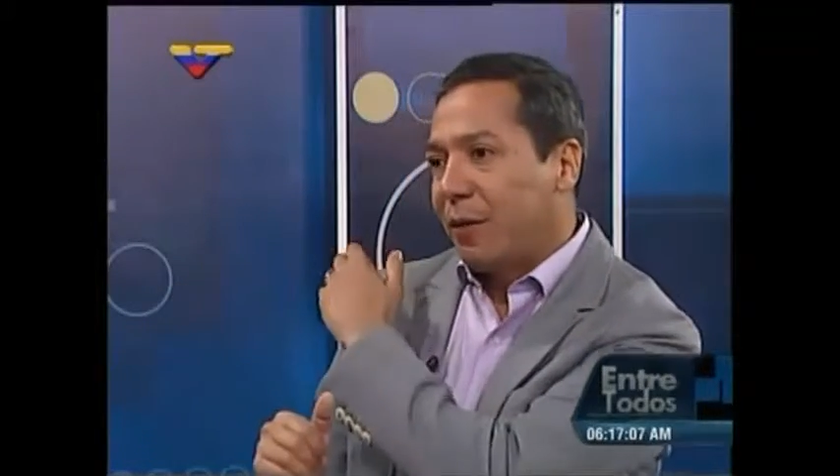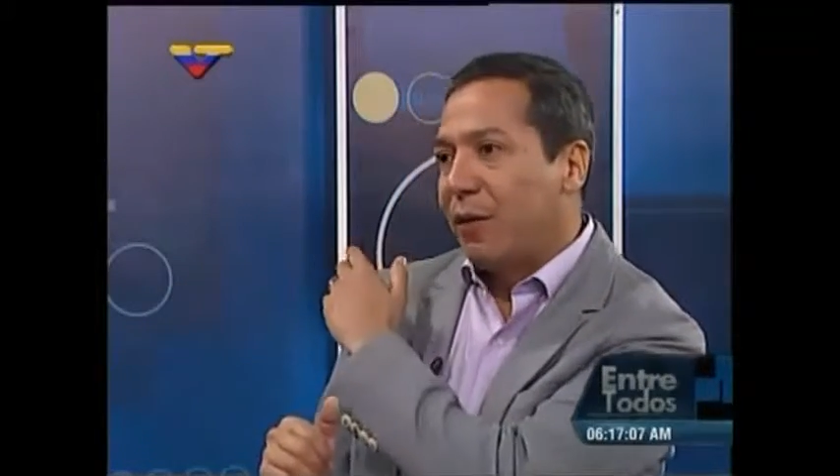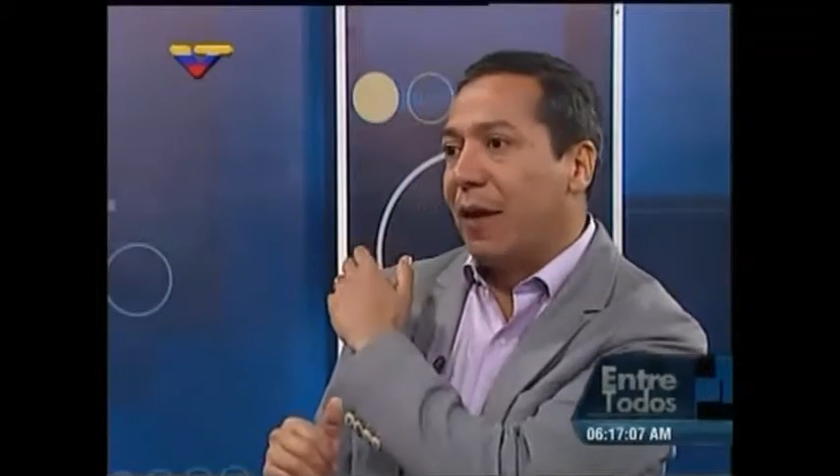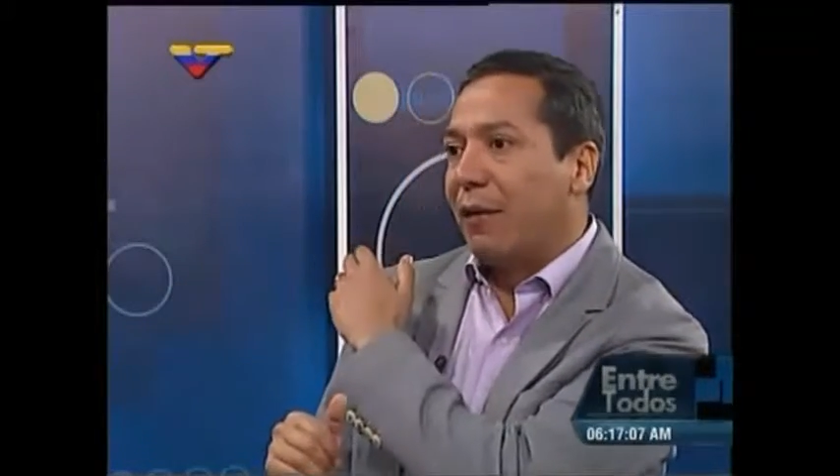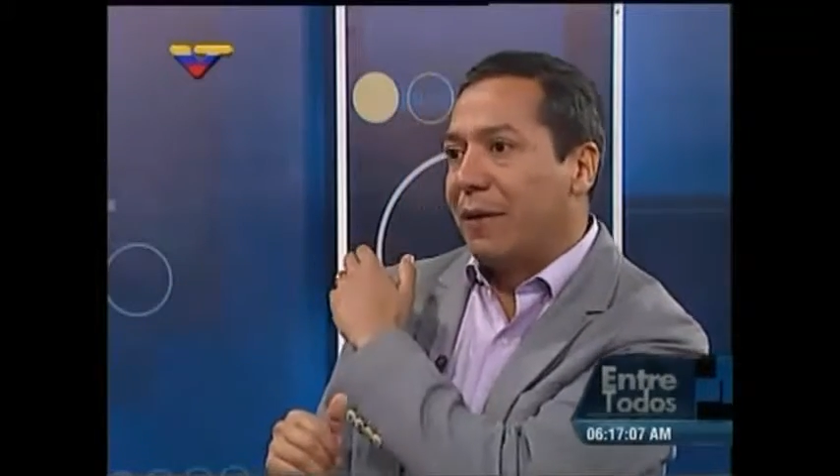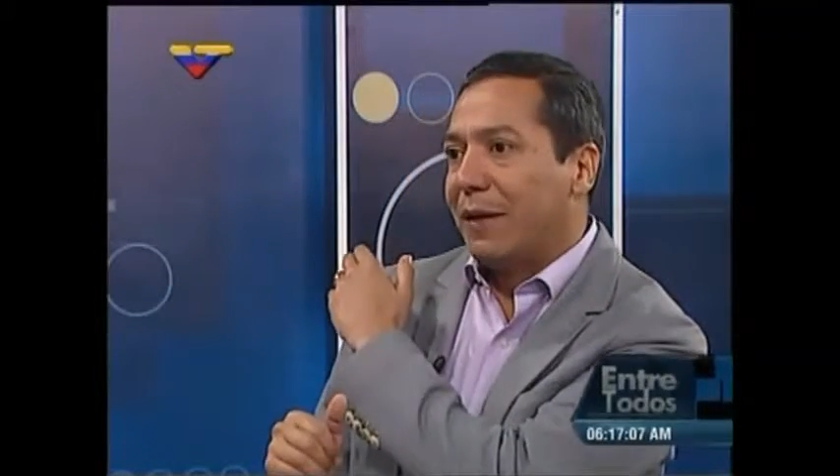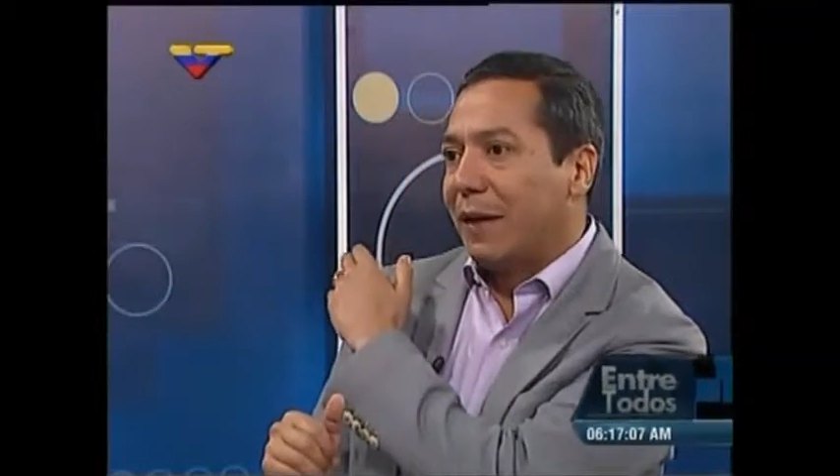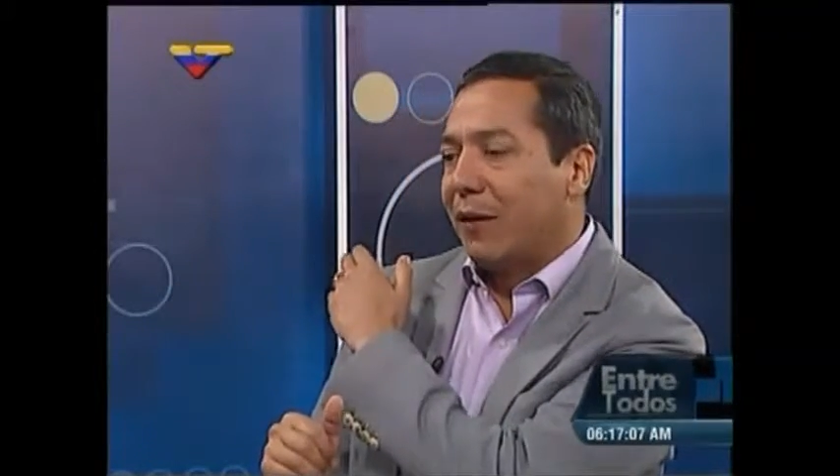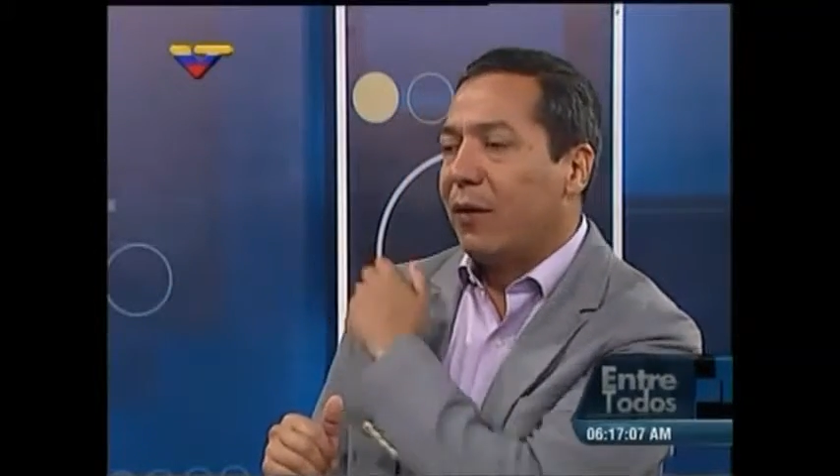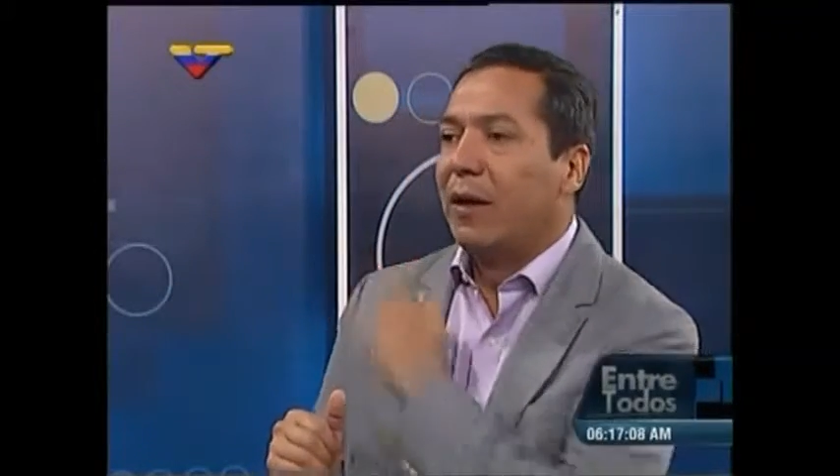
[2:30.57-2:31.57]
por un lado el
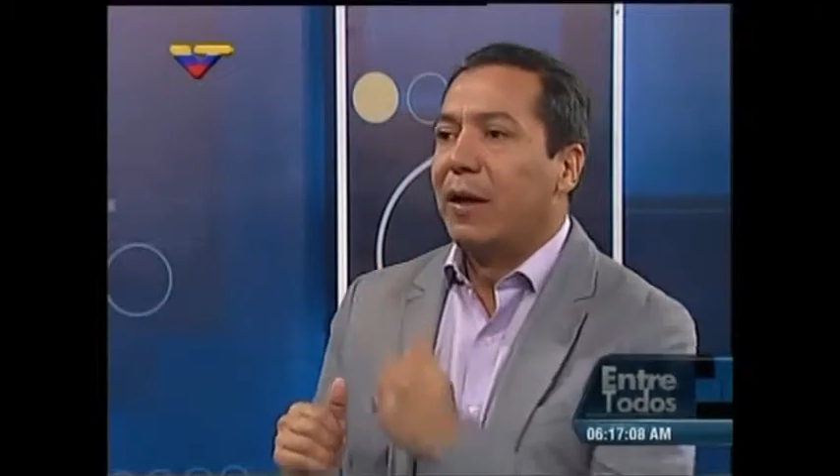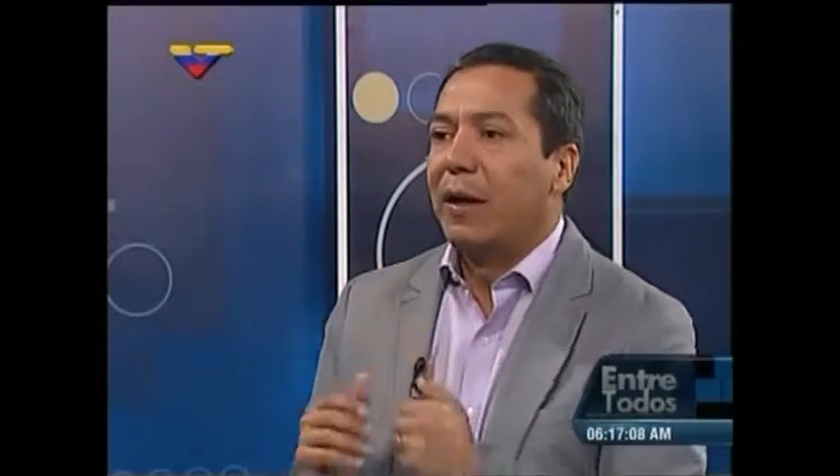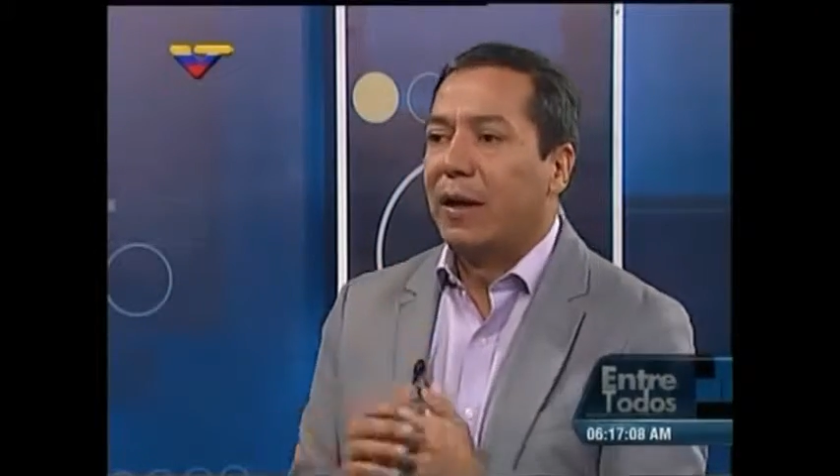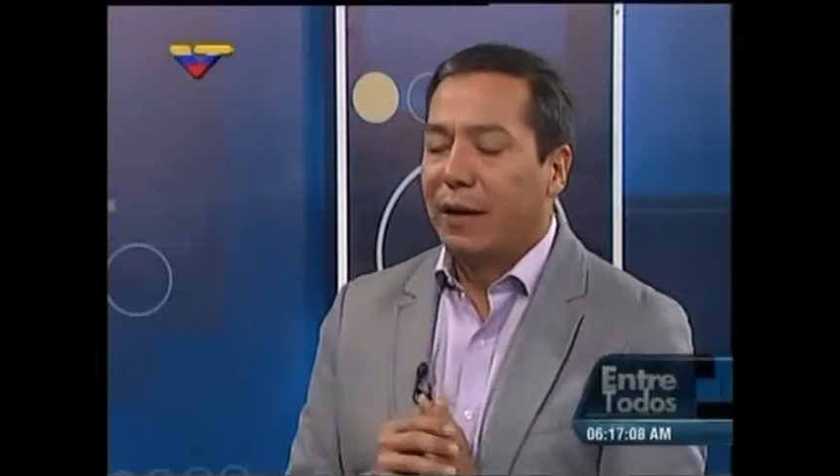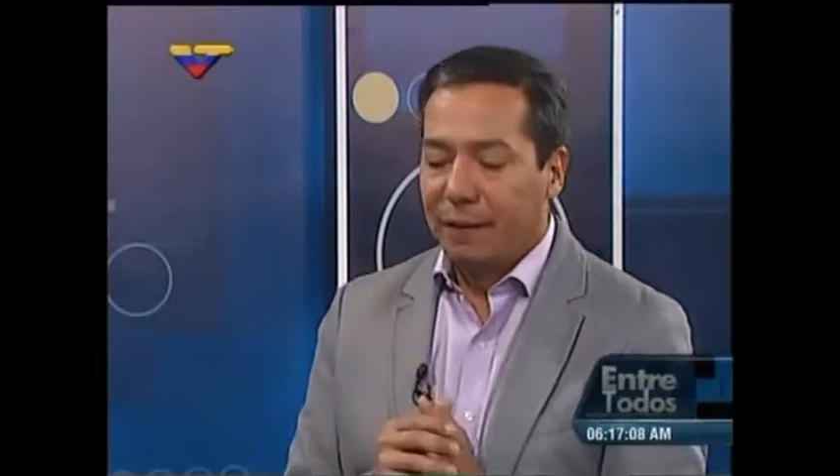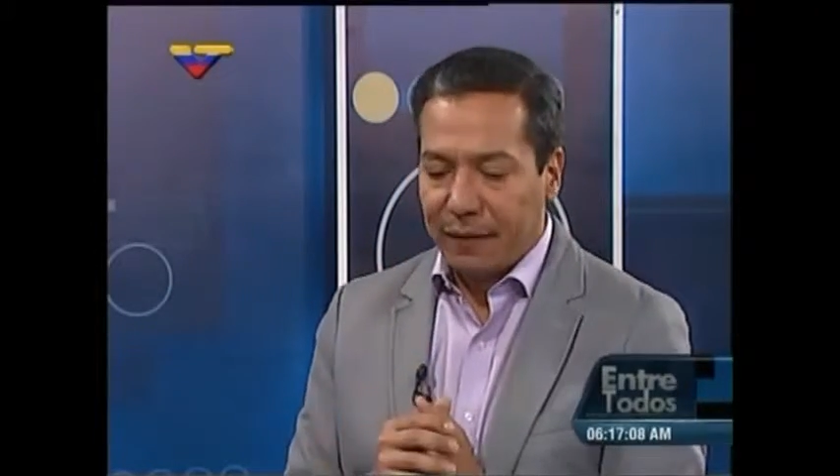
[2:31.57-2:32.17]
Ministerio eh,